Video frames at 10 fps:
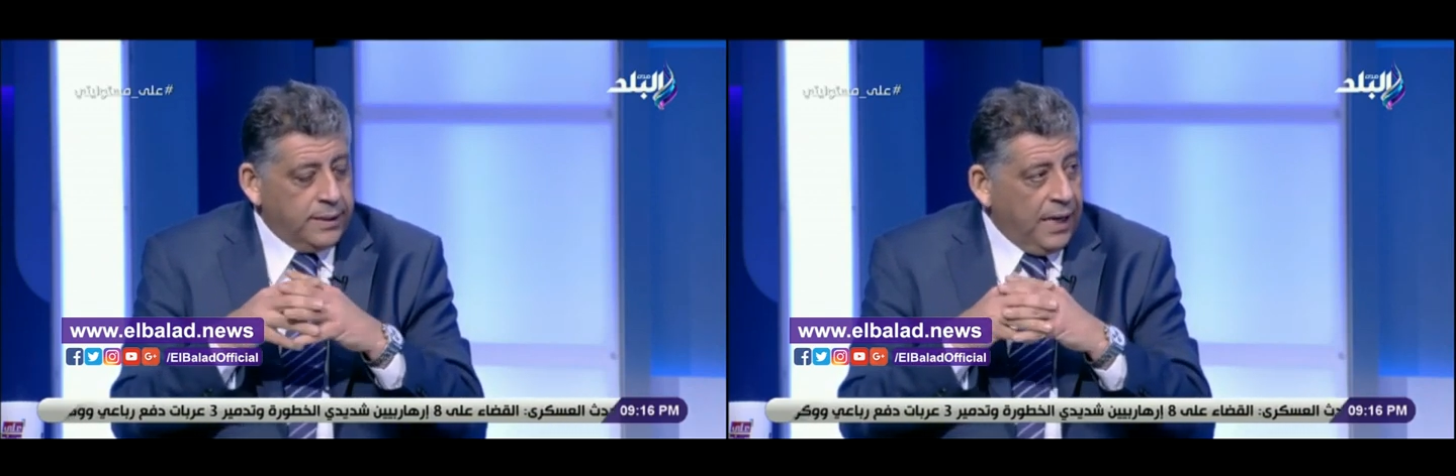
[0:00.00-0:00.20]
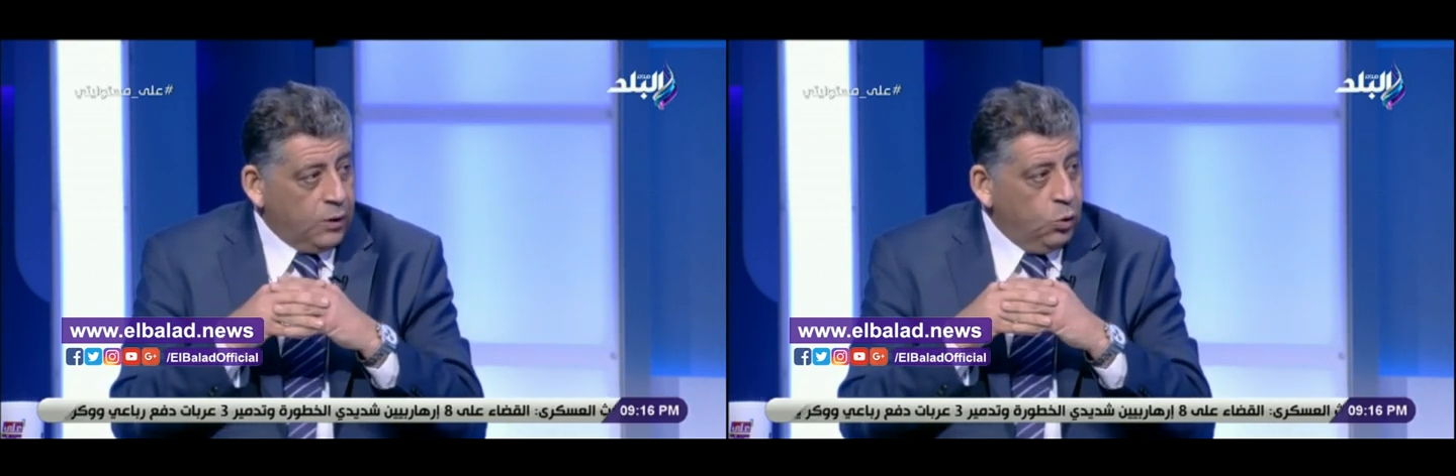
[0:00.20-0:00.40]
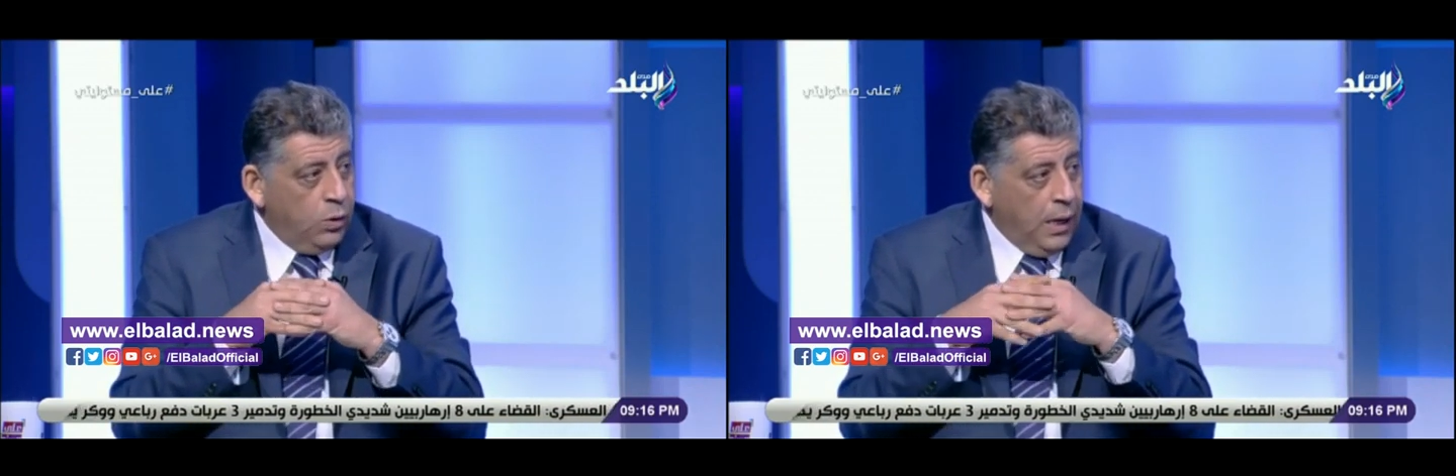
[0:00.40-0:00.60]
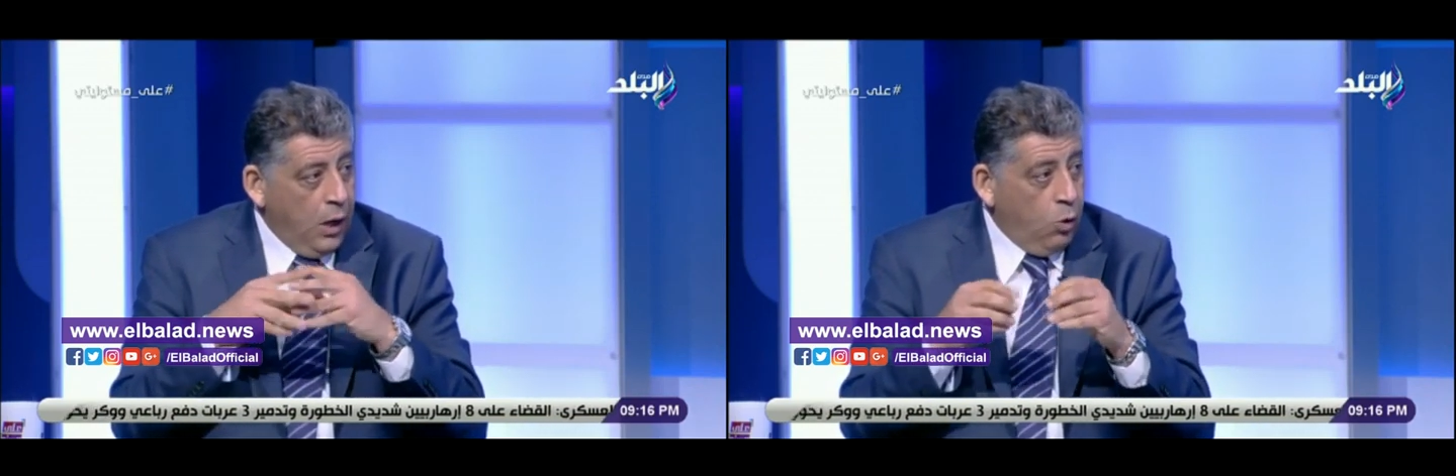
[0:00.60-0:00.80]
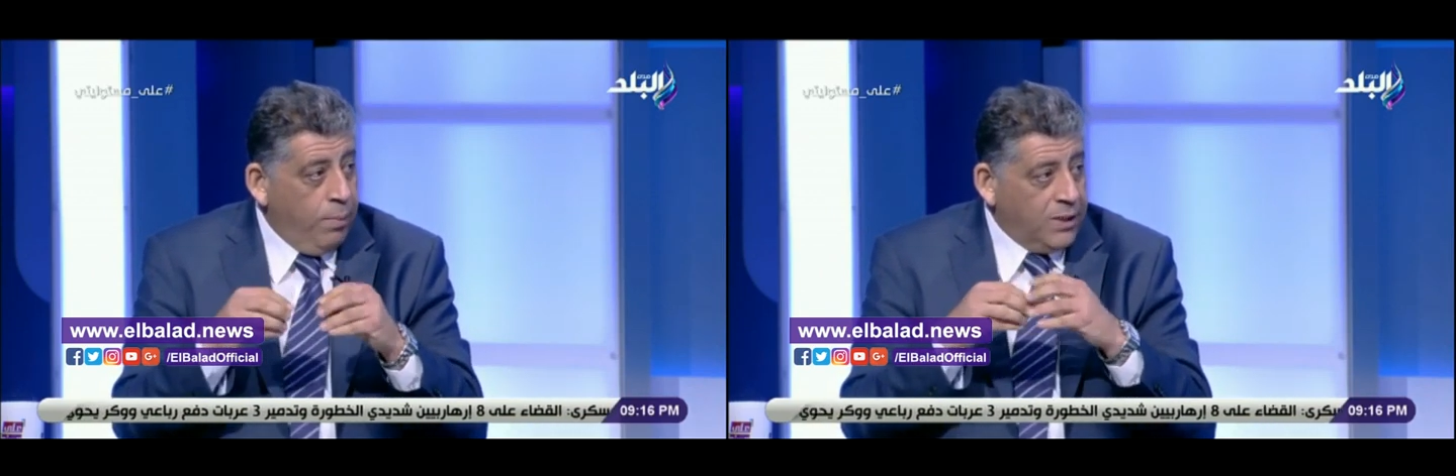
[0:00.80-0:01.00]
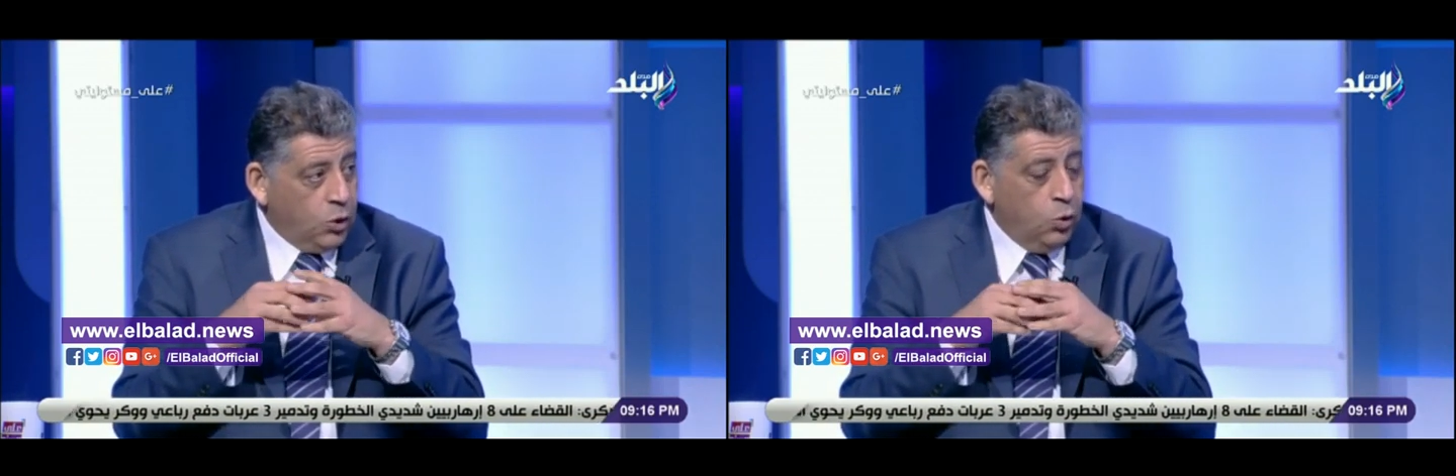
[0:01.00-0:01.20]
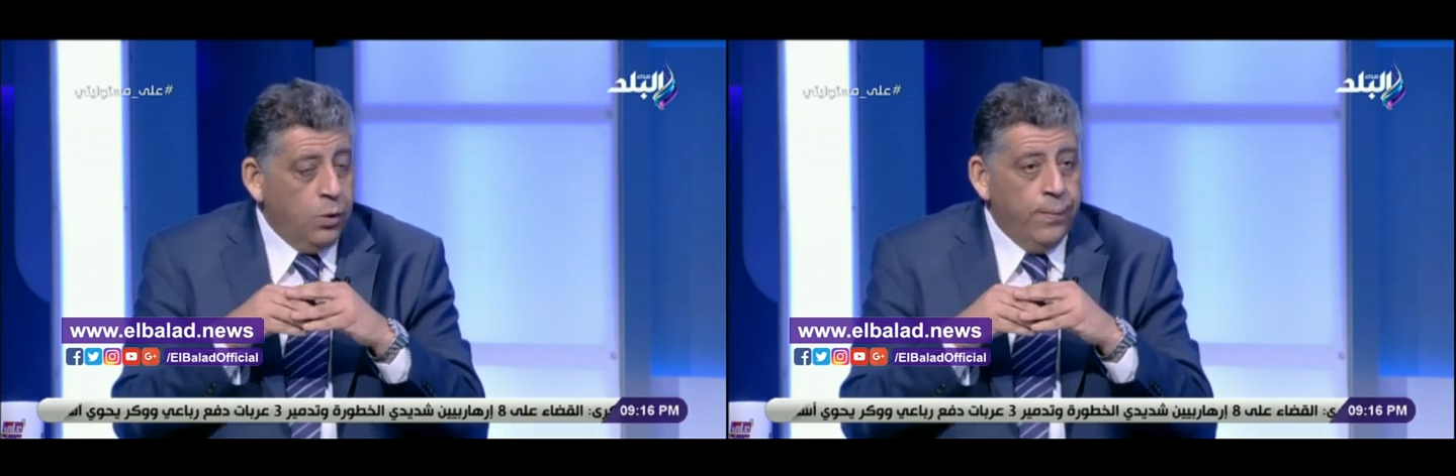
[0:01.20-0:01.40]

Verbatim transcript: اذاعته او بثه